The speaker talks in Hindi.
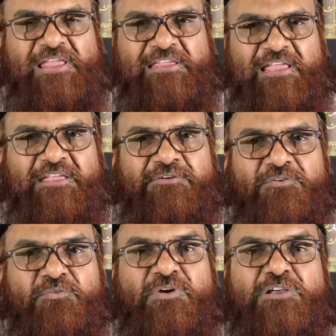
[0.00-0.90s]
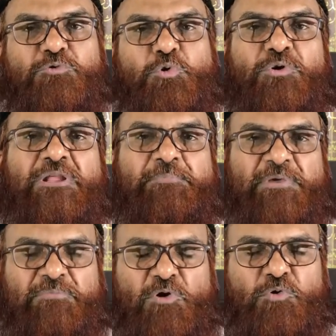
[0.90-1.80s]
नहीं है वक्त होने
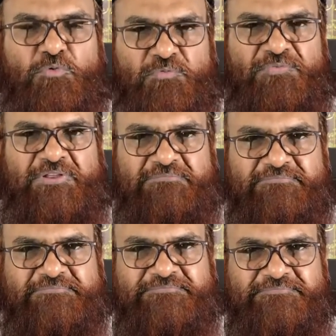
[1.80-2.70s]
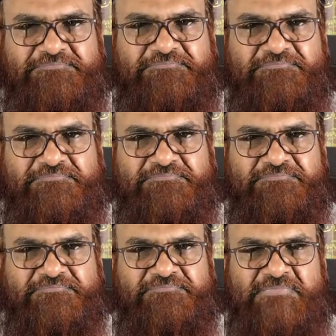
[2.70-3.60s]
पर मौकूफ़
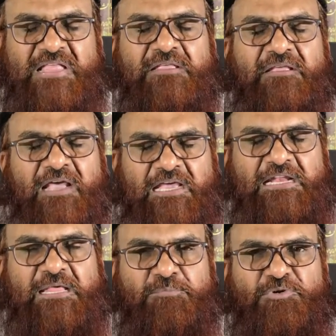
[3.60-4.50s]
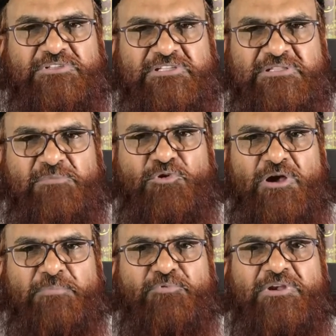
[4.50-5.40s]
है अल्लाह हरबुल्ज़त हमें और
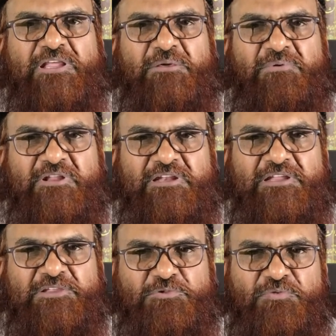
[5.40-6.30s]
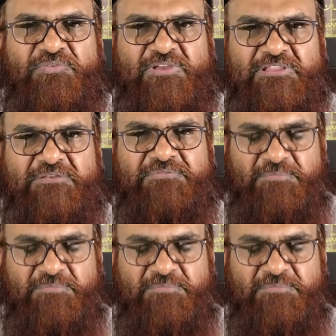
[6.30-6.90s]
आपको निकमल करने की तोफ़ी कदा